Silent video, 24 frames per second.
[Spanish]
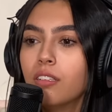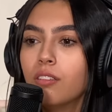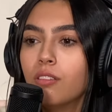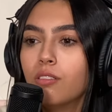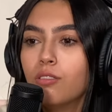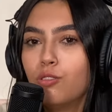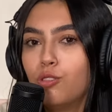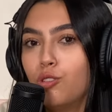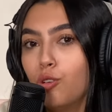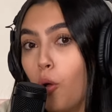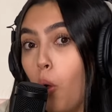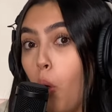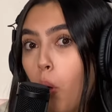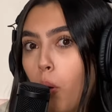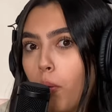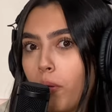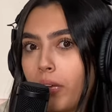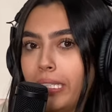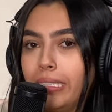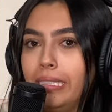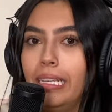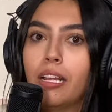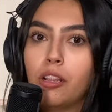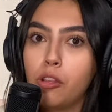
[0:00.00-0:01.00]
yo
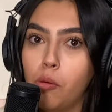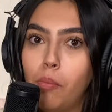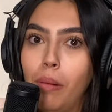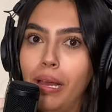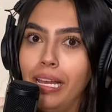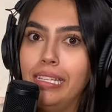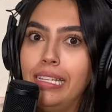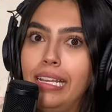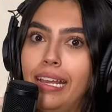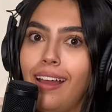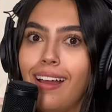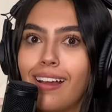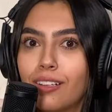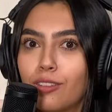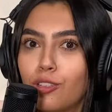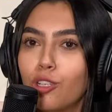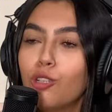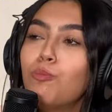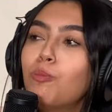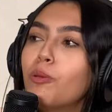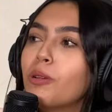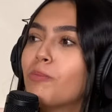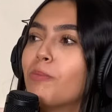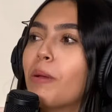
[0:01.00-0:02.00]
siendo más de actos,
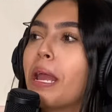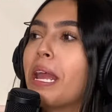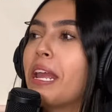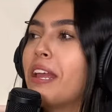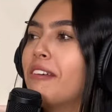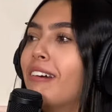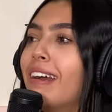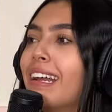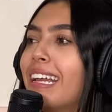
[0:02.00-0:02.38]
pues me iba